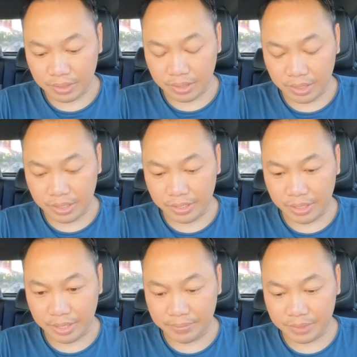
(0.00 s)
thì à,
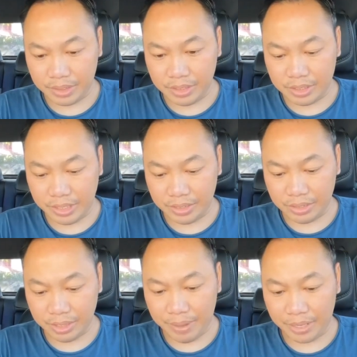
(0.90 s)
em chia sẻ
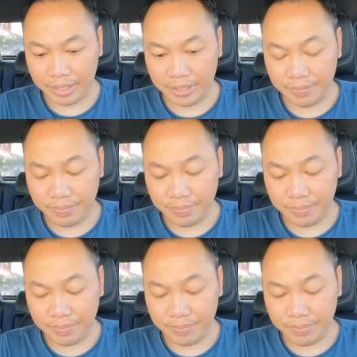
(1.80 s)
cho các bạn nhé